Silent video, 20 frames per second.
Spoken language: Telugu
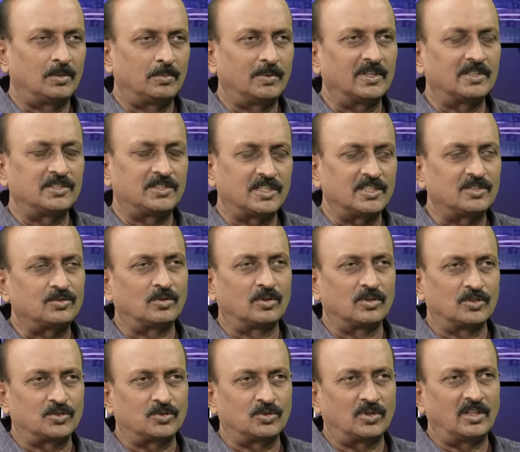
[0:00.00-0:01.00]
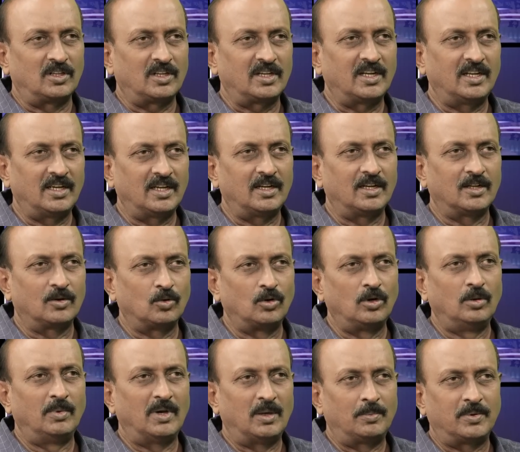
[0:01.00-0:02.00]
ప్రతిపాదన చేసి ఉండొచ్చు అందుకనే ఆయన
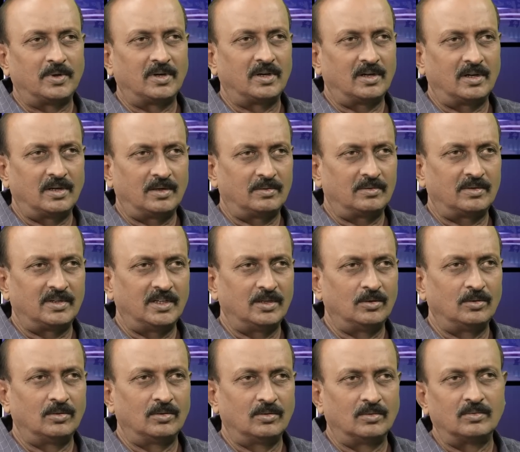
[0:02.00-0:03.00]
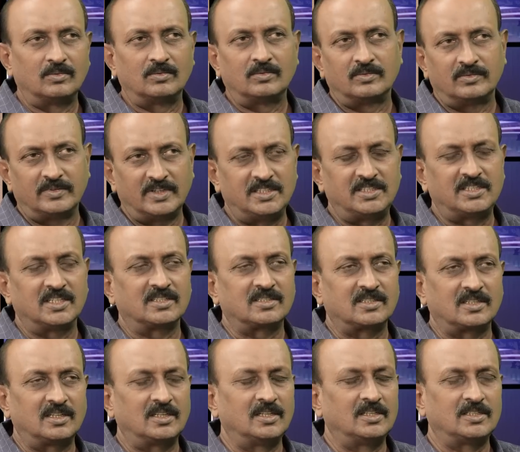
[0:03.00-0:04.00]
రోడ్డు మ్యాప్ నేను వెయిట్
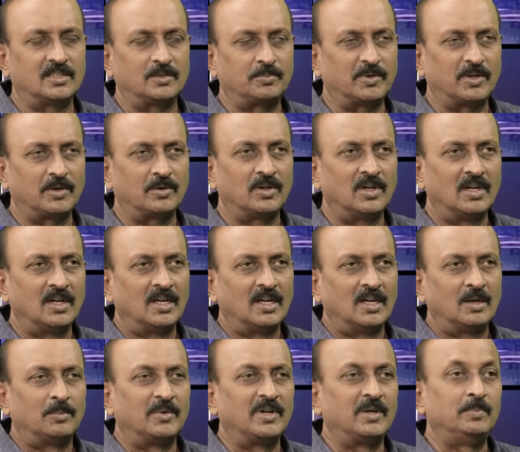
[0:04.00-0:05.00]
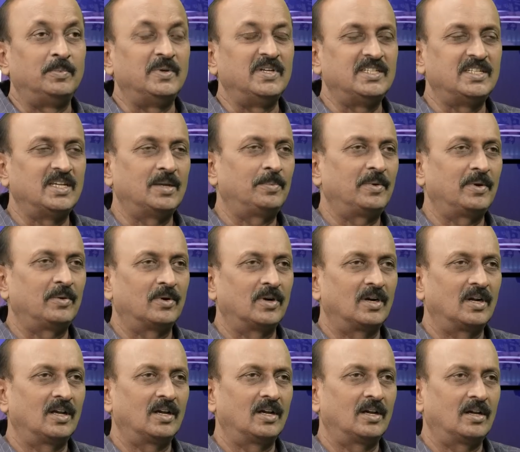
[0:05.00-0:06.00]
చేస్తున్నాను అని చెప్పారు మరి బీజేపీ
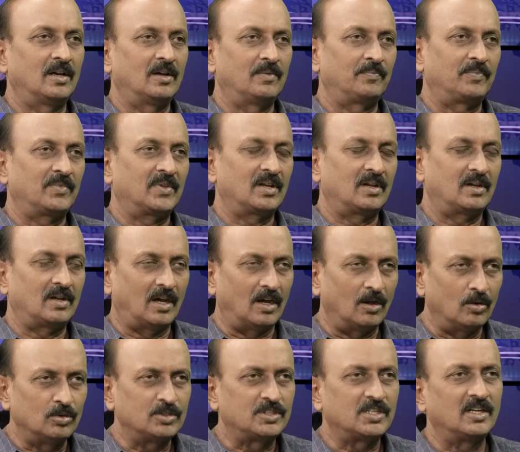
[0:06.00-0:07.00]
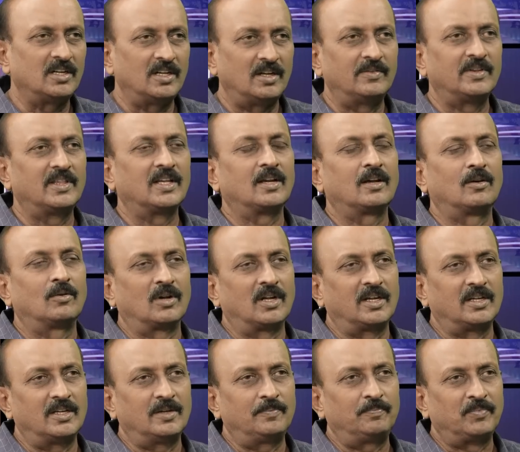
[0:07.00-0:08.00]
వాళ్ళ ఆలోచనలు ఏ విధంగా
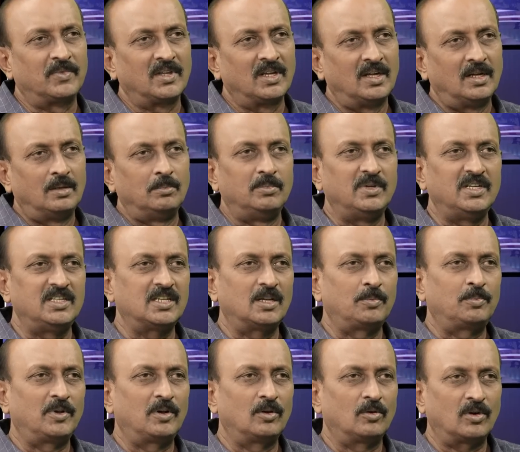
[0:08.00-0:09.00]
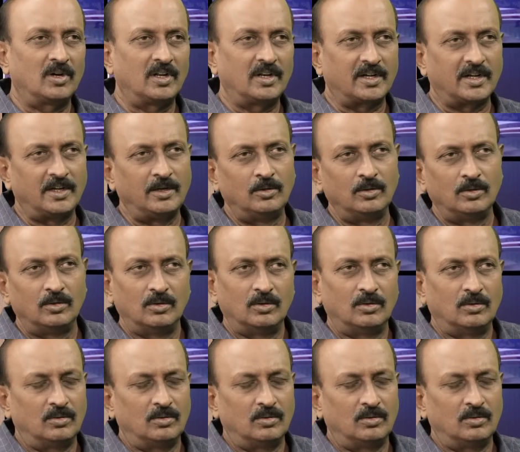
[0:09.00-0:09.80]
ఉన్నాయి బీజేపీలో కూడా రెండు